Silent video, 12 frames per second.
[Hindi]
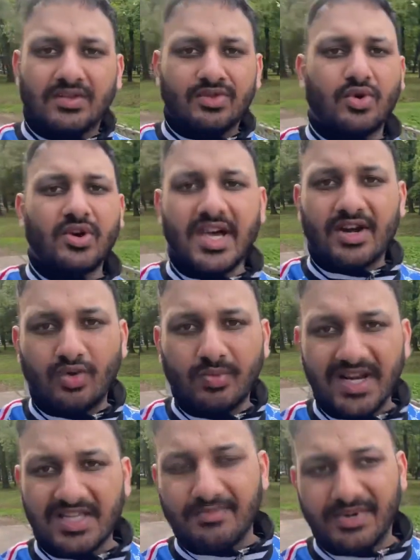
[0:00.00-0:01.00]
दो या
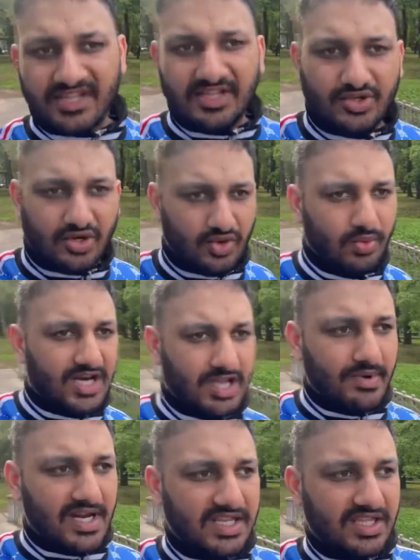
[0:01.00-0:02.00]
रूबल से पच्चीस सौ रूबल
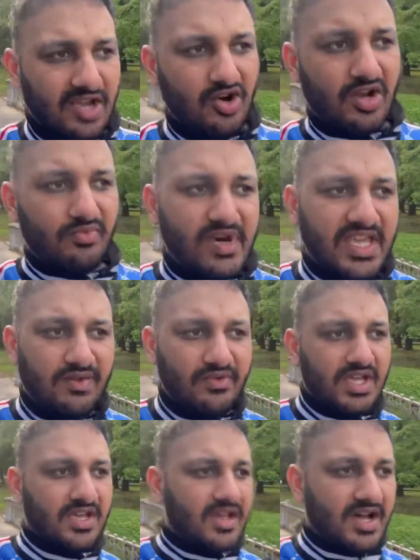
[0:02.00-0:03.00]
कमा लेते हैं और वहीं
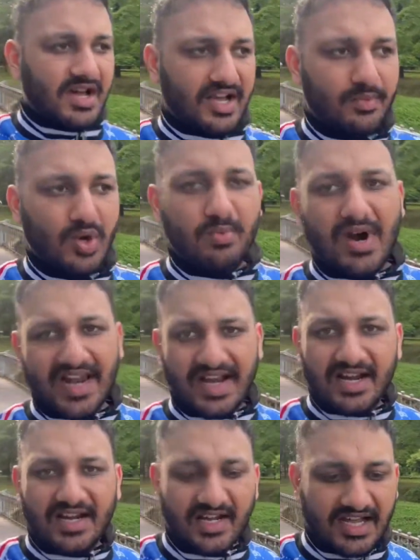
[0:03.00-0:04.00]
अगर वो बारह
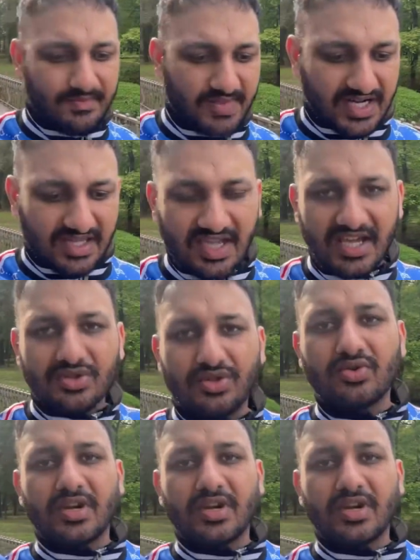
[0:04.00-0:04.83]
घंटे काम करते हैं तो